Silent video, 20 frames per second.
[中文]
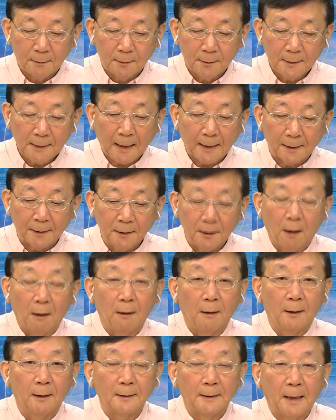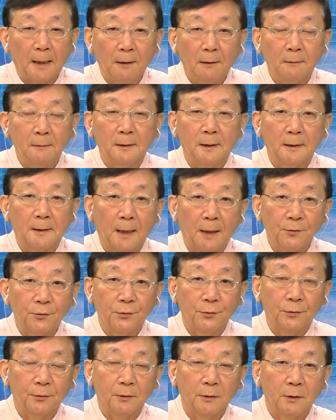吓了一跳啊，然后呢，她
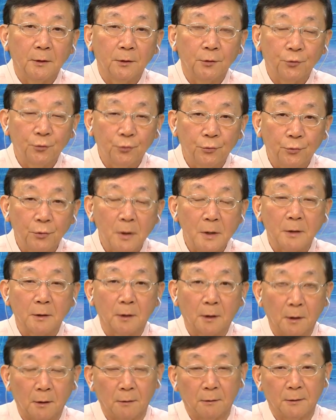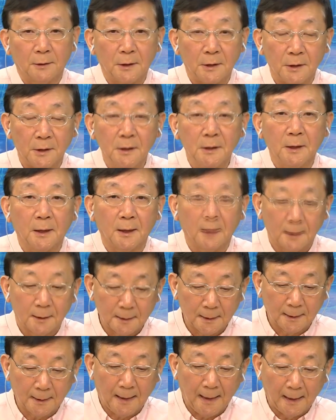就顺口提醒了
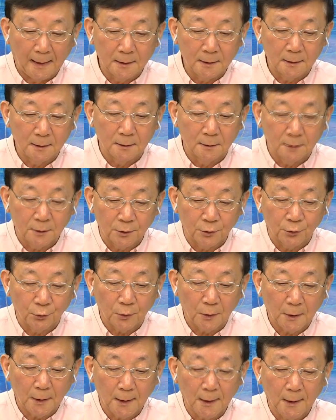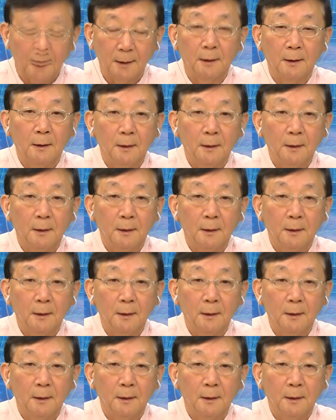这个孩子，是说，哎，